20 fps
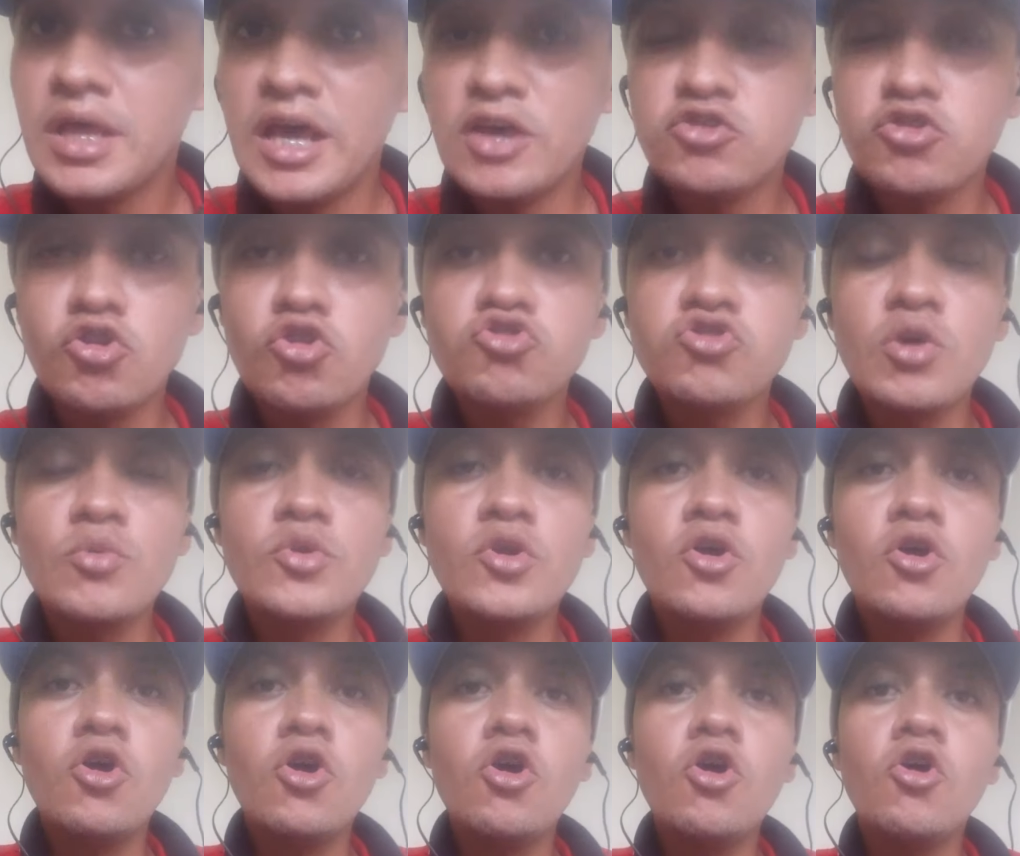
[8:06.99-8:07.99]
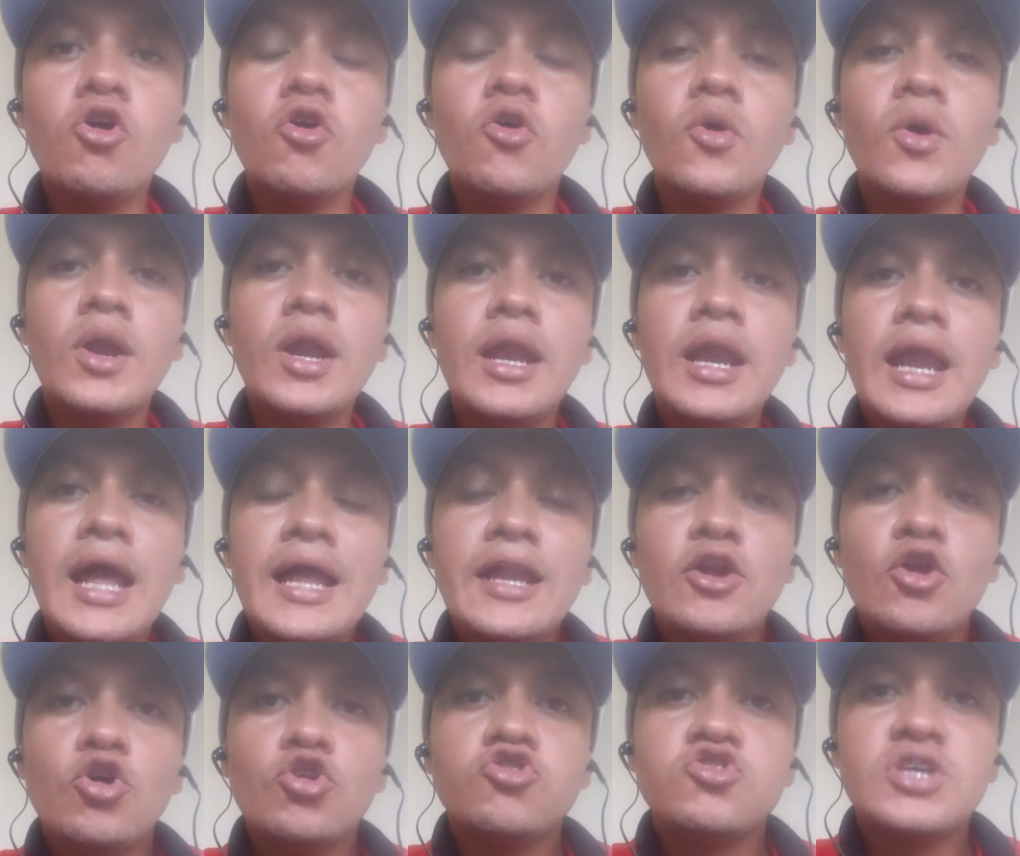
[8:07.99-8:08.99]
eso no se vio la
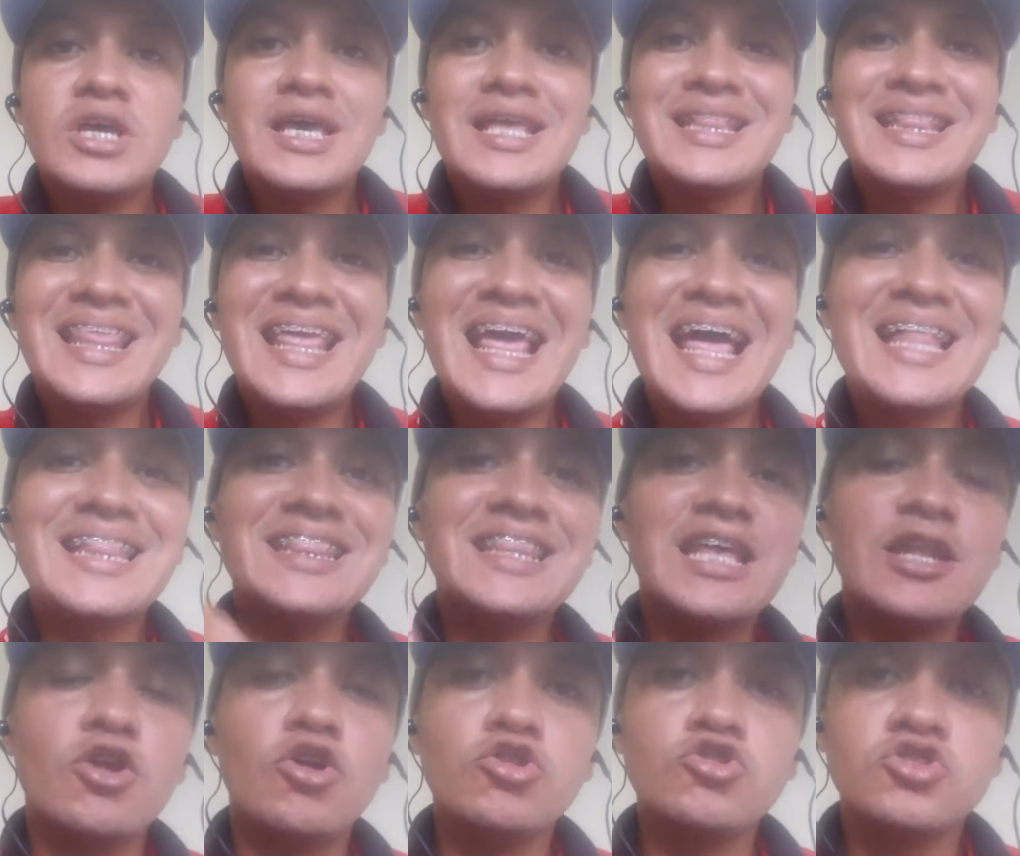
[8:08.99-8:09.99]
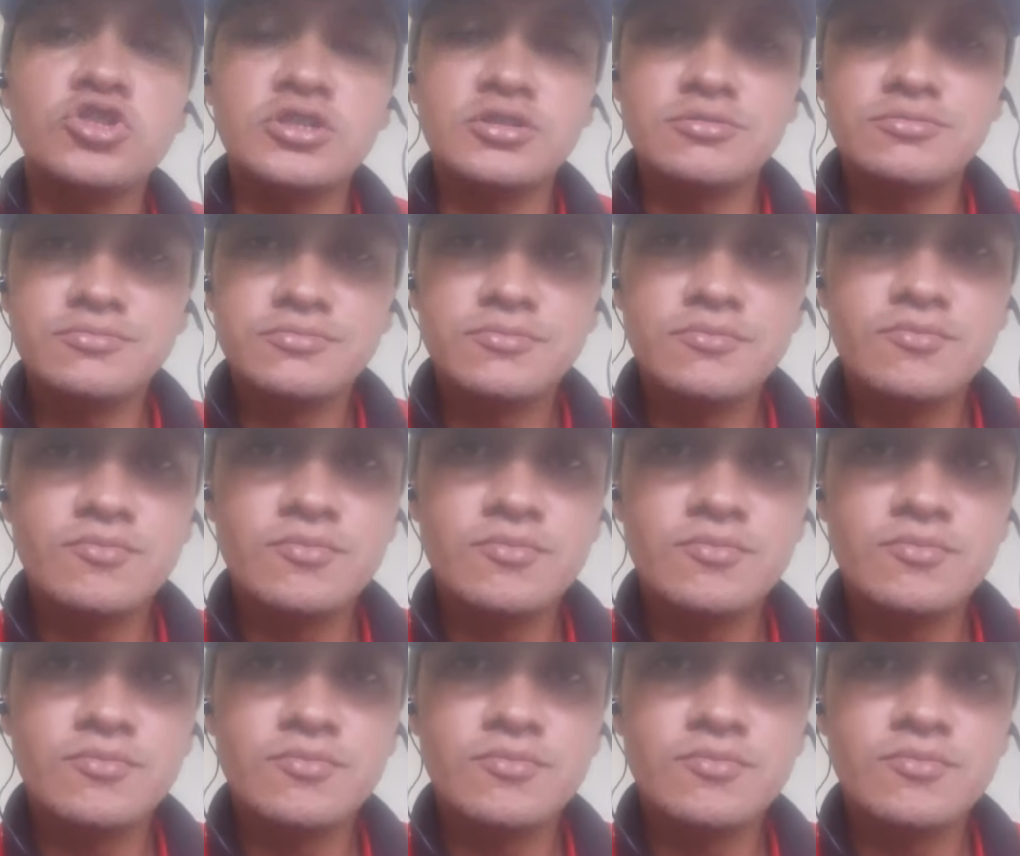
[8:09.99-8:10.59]
noche de antenoche